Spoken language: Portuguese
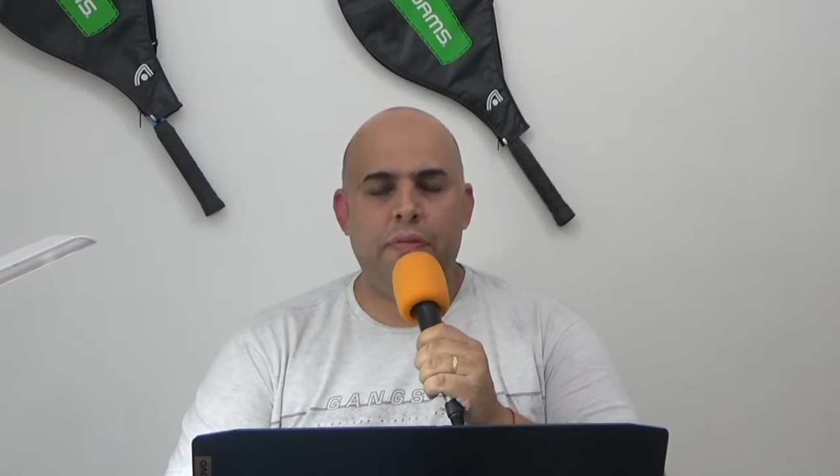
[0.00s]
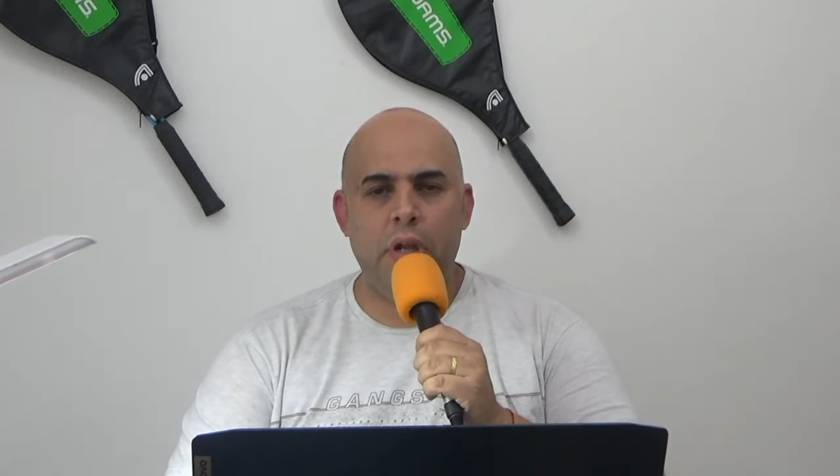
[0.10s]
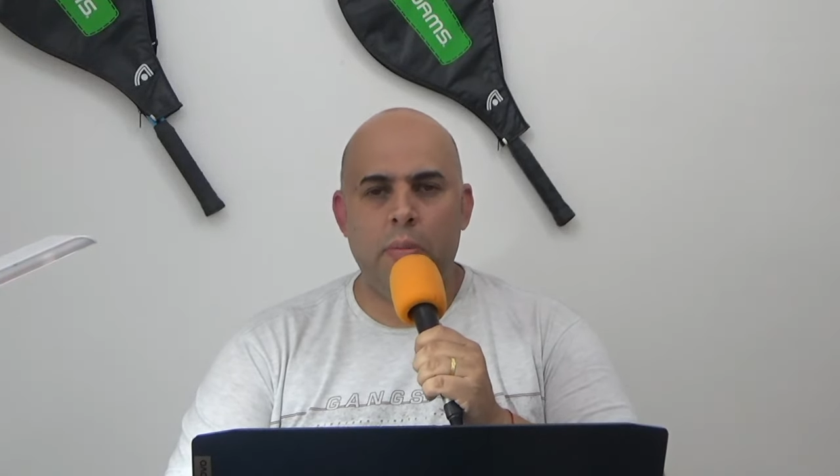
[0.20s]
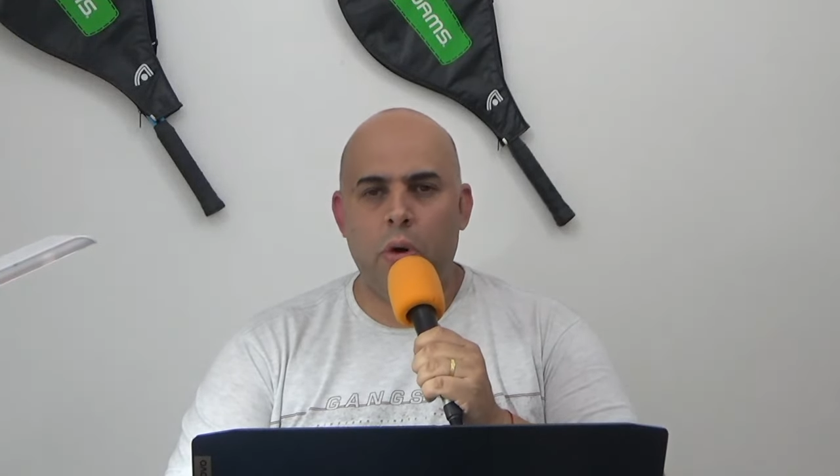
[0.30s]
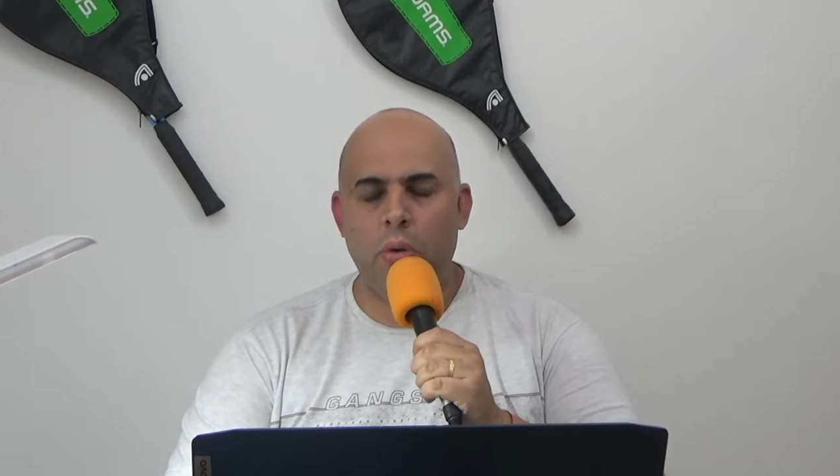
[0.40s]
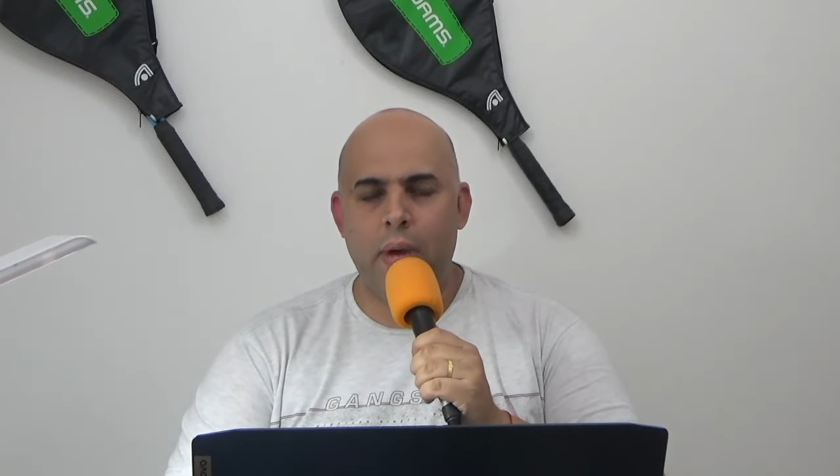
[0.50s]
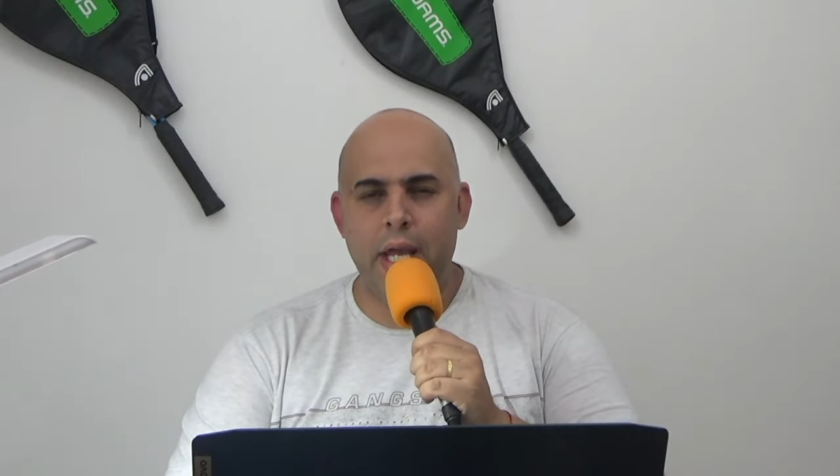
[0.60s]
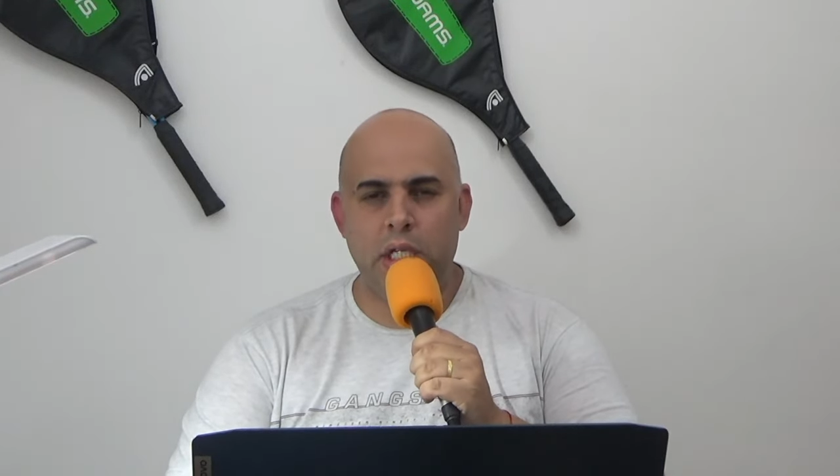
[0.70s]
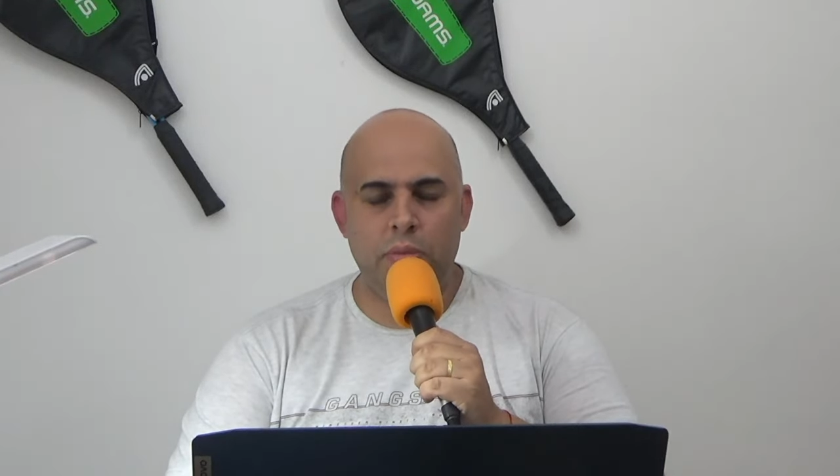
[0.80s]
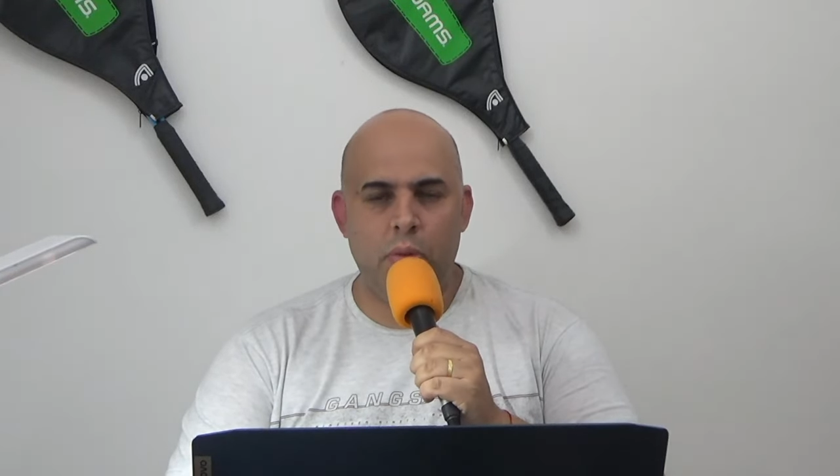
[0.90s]
firmou no
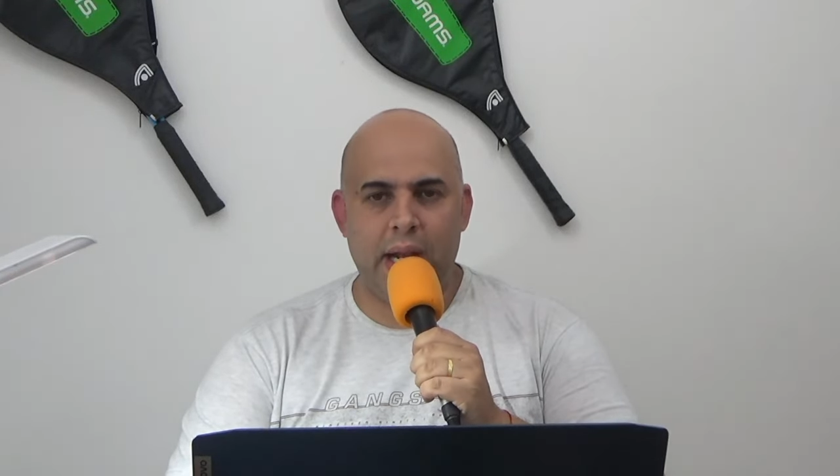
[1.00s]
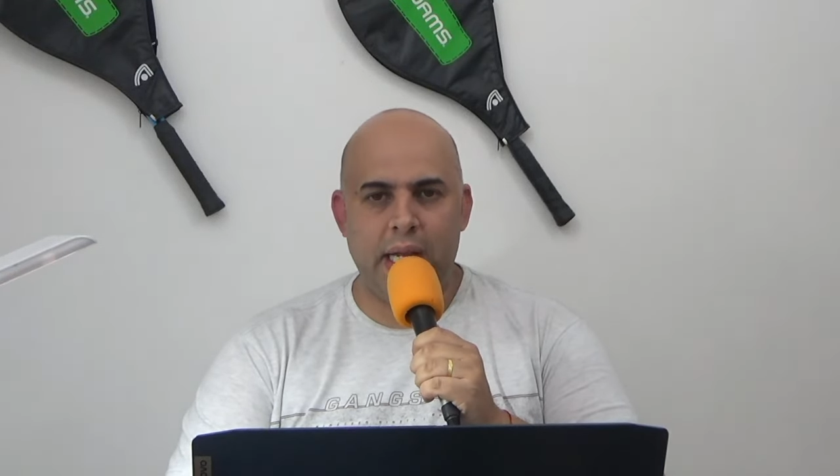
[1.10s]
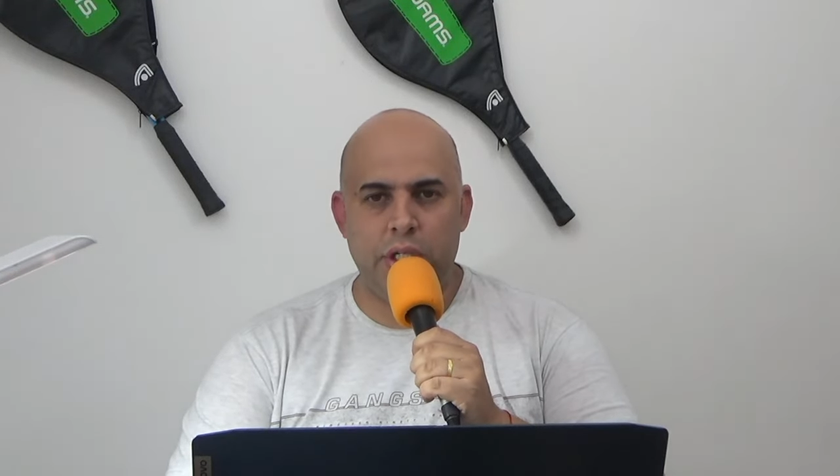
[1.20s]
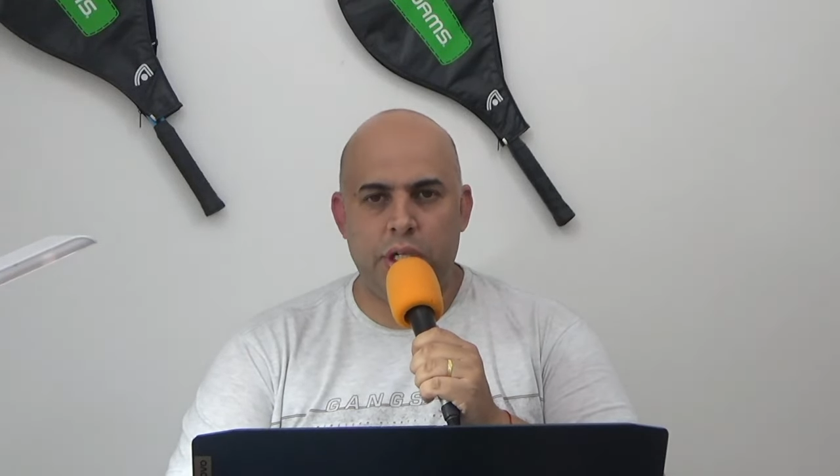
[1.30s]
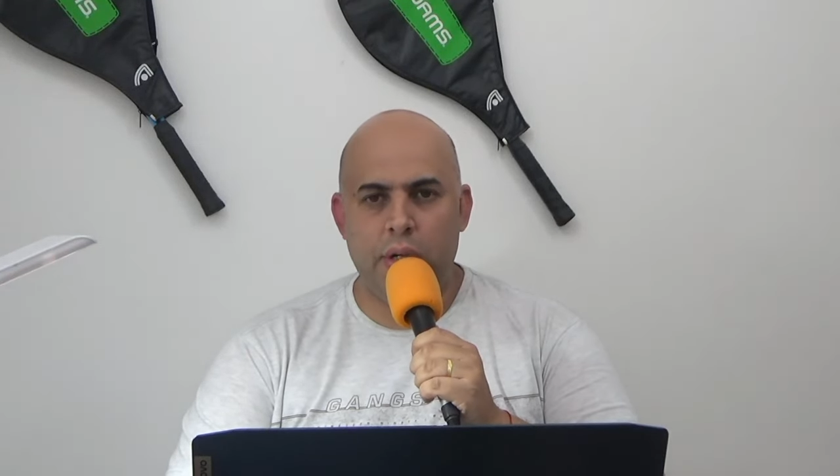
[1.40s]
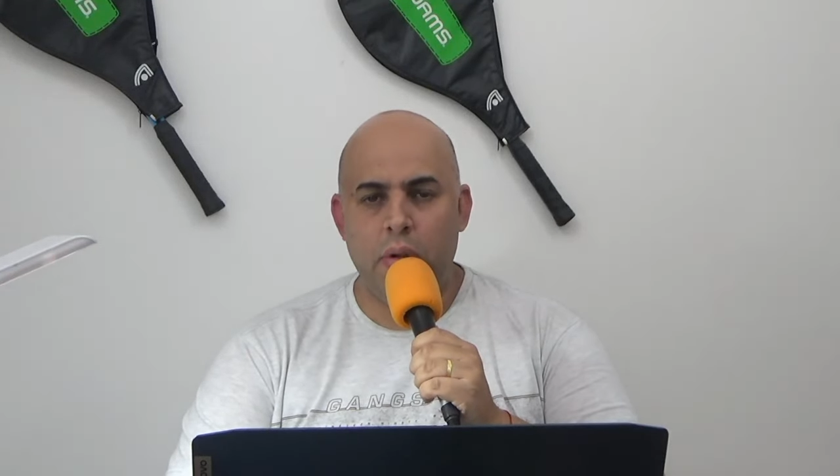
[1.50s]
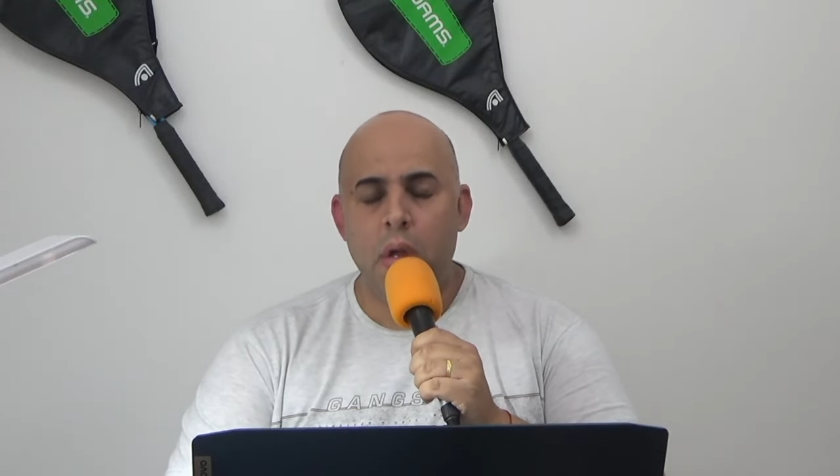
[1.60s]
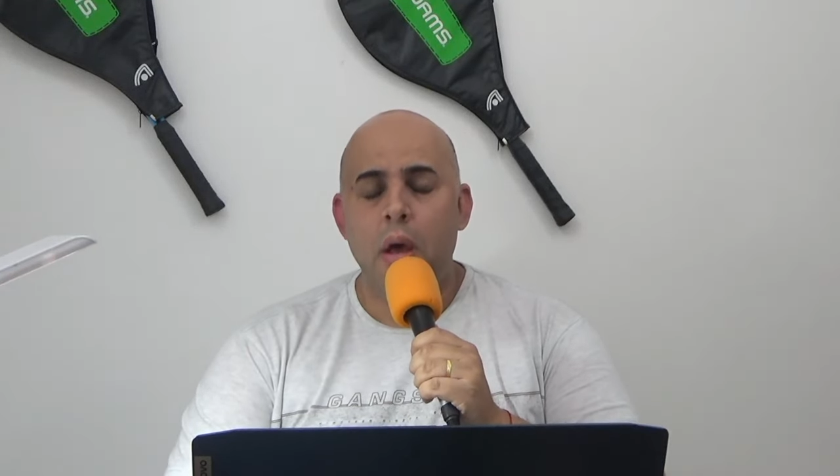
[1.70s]
Red Bull Bragantino.